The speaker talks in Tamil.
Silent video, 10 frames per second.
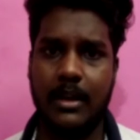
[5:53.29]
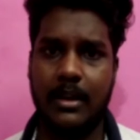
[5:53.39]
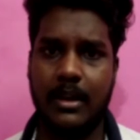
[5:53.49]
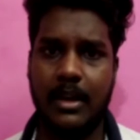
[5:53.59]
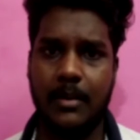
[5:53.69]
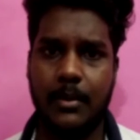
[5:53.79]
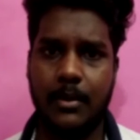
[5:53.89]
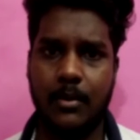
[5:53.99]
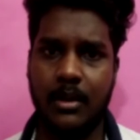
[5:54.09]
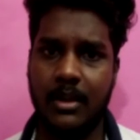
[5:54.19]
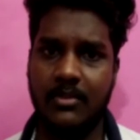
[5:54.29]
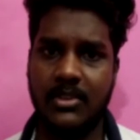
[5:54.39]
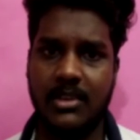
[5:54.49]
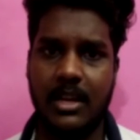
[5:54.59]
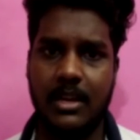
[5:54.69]
அங்கே காட்டப்படக்கூடிய அந்த
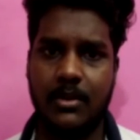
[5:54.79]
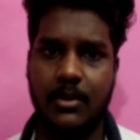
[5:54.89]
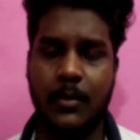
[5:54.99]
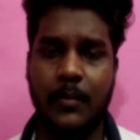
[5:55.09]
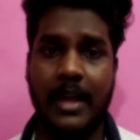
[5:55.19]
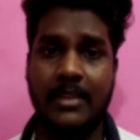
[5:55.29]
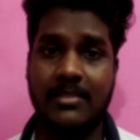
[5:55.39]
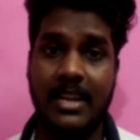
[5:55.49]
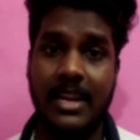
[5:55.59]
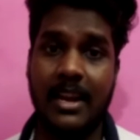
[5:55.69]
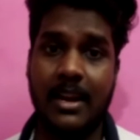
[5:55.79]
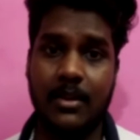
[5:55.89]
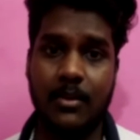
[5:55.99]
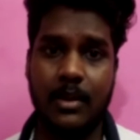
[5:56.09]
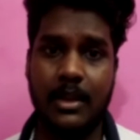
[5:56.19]
விஷயலாக இருக்கட்டும் அண்ட் ஸ்க்ரீனில்
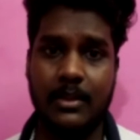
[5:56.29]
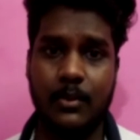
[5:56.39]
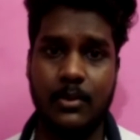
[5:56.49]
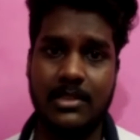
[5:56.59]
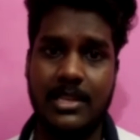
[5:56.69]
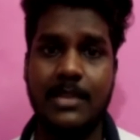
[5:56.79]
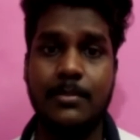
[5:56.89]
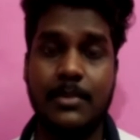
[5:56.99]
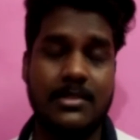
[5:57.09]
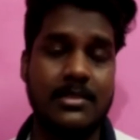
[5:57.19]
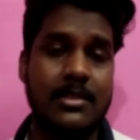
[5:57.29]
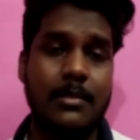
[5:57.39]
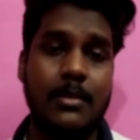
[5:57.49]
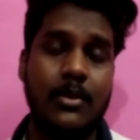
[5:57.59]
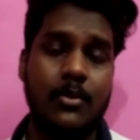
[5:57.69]
நடக்கக்கூடிய அந்த ஒரு ஸ்க்ரீன் ப்ரெசன்ஸ்
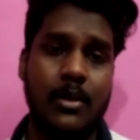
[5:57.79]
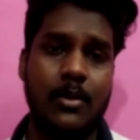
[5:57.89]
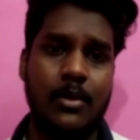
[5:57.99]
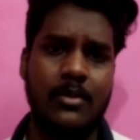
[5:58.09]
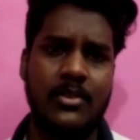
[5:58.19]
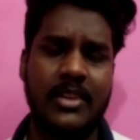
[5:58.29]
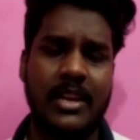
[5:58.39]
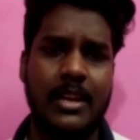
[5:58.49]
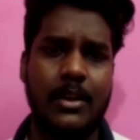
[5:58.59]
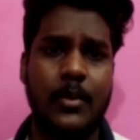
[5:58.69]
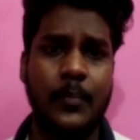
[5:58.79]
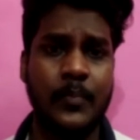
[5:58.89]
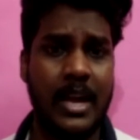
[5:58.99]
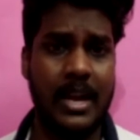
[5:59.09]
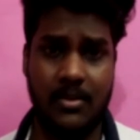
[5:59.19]
அப்படின்னு சொல்லக்கூடிய விஷயங்களாக இருக்கட்டும்
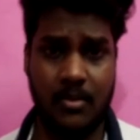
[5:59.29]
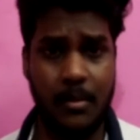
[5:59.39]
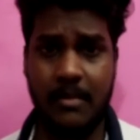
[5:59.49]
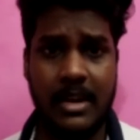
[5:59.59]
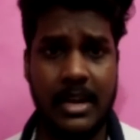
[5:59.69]
அண்ட் ரொம்பவே